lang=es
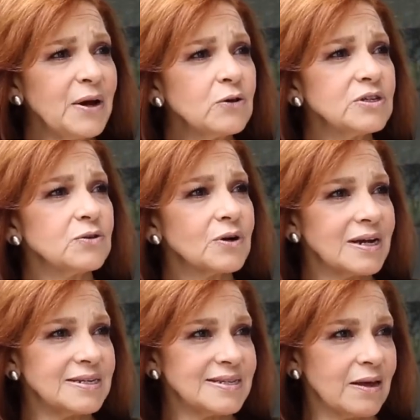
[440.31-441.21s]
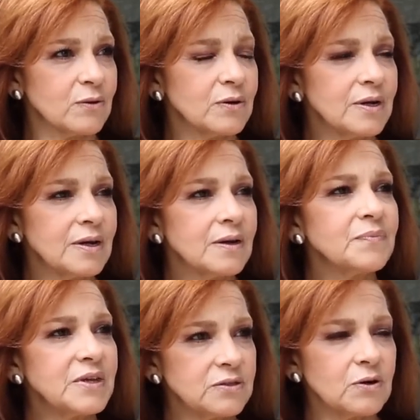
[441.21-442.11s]
apego desorganizado.
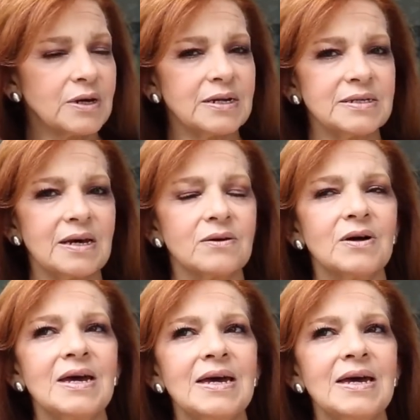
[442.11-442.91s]
Desorganizado. desorganizado.